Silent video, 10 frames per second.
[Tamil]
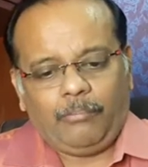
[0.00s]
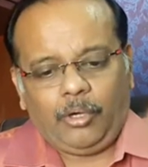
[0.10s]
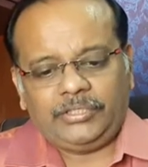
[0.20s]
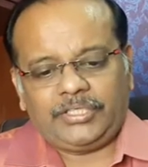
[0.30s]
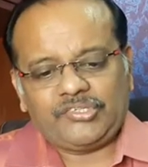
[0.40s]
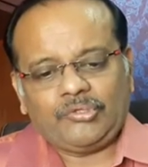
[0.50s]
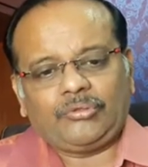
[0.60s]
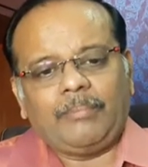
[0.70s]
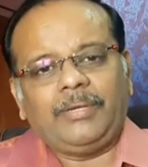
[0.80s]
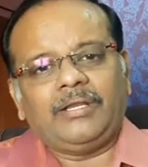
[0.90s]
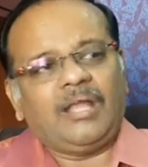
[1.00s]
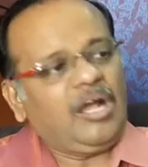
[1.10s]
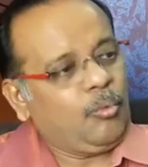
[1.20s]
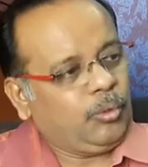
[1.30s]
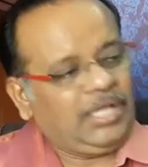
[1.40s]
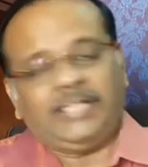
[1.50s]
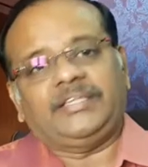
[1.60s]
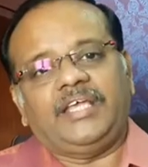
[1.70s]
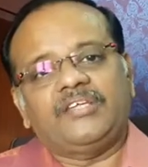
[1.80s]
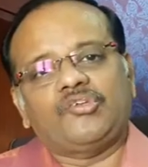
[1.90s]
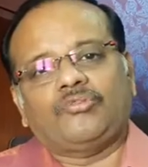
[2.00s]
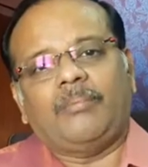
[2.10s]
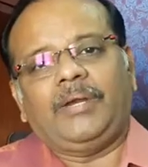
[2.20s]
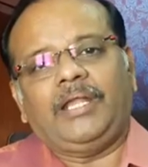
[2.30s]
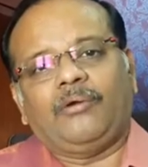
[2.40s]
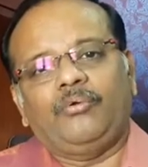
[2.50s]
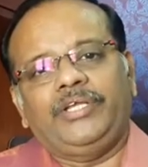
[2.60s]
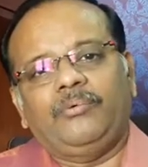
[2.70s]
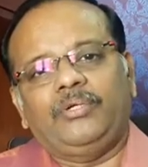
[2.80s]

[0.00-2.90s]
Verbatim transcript: முகத்தை சுத்தம் பண்றாங்க உலகத்தையே சுத்தம் பண்ணக்கூடிய